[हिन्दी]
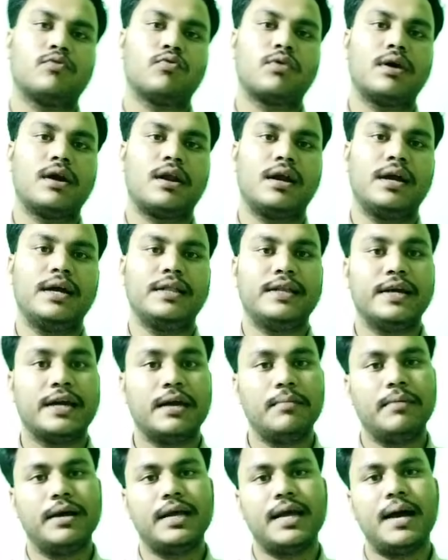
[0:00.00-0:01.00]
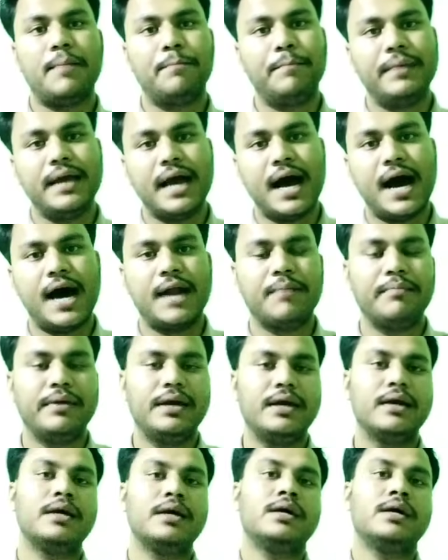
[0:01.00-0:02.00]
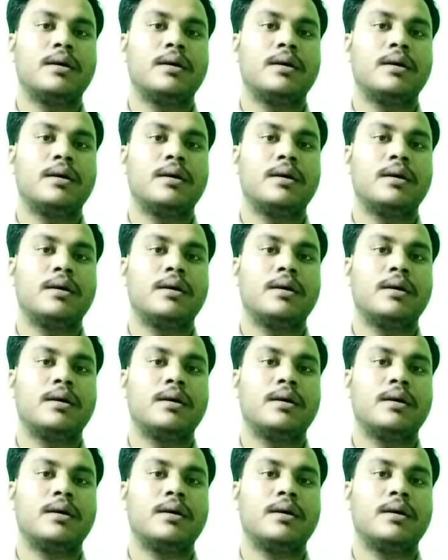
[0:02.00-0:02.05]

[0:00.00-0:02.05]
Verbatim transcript: को कर रहे थे कि भैया बिहार में